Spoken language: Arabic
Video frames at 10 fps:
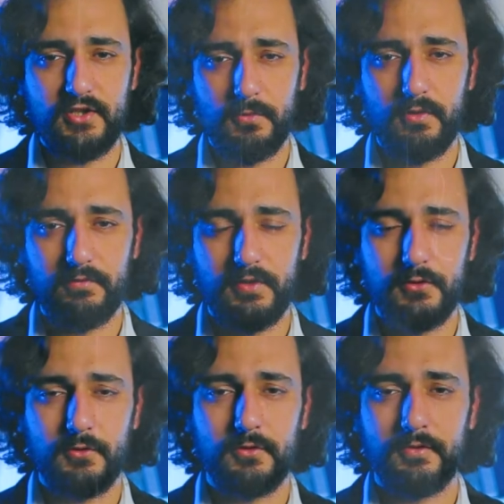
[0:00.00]
عجبكم
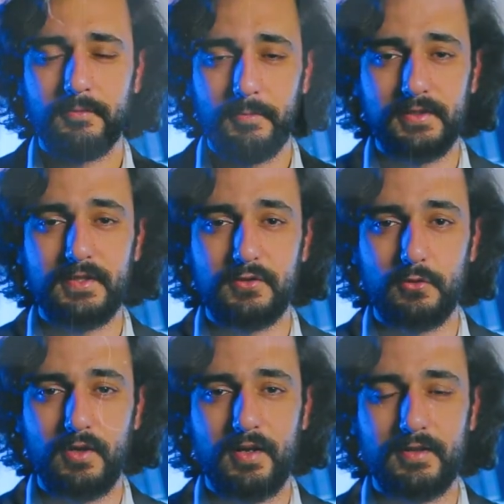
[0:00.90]
الفيديو ما
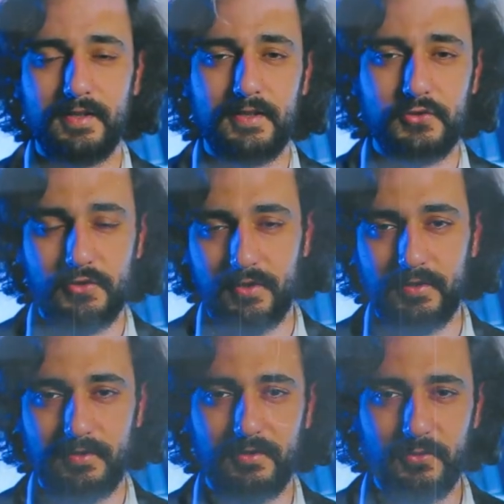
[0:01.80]
تنسوا لايك
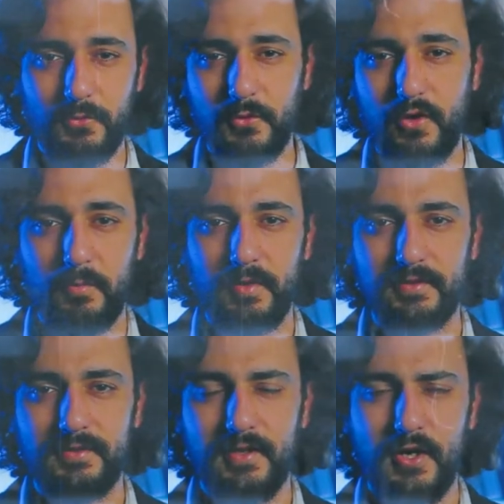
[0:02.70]
شير
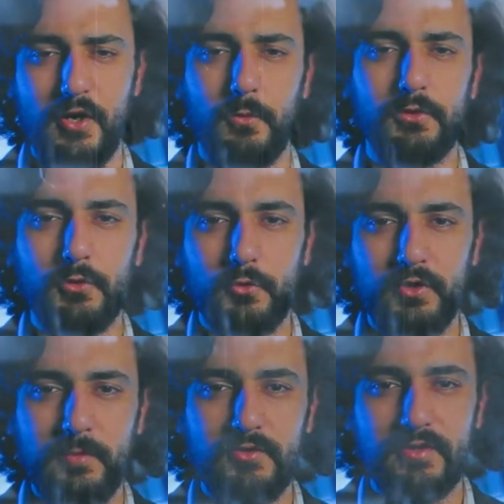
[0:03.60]
وكومنت
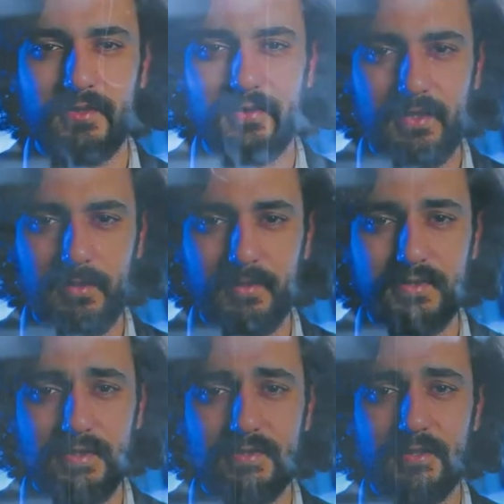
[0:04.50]
وانطروني بالجزء الثاني من
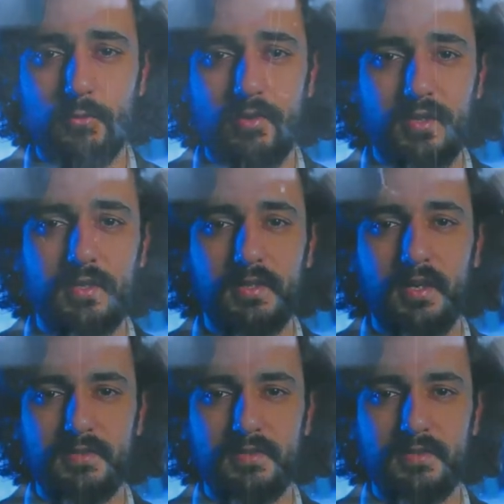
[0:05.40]
سلسلة وثائقي